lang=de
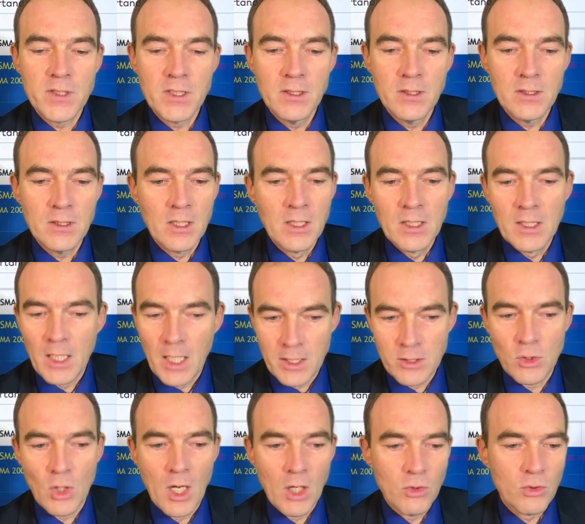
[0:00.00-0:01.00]
10,
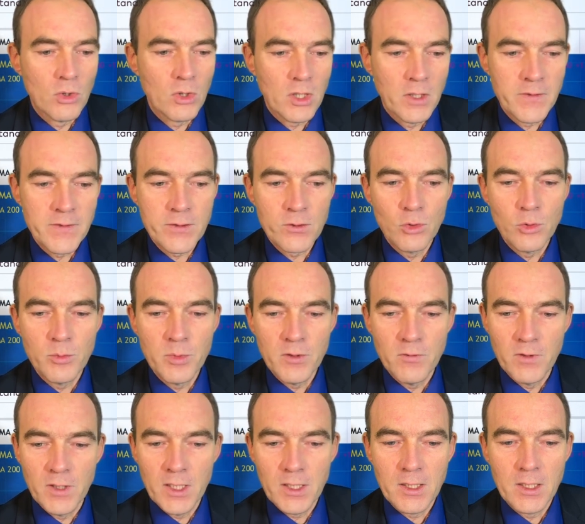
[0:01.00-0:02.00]
12 sind,
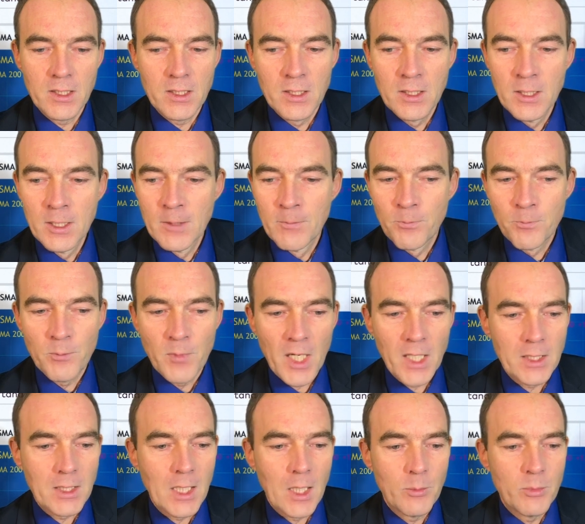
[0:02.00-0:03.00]
also auch noch ganz gut
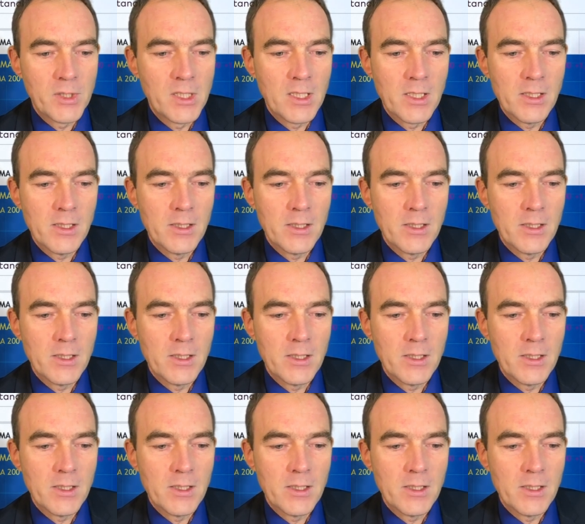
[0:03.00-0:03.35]
bewertet.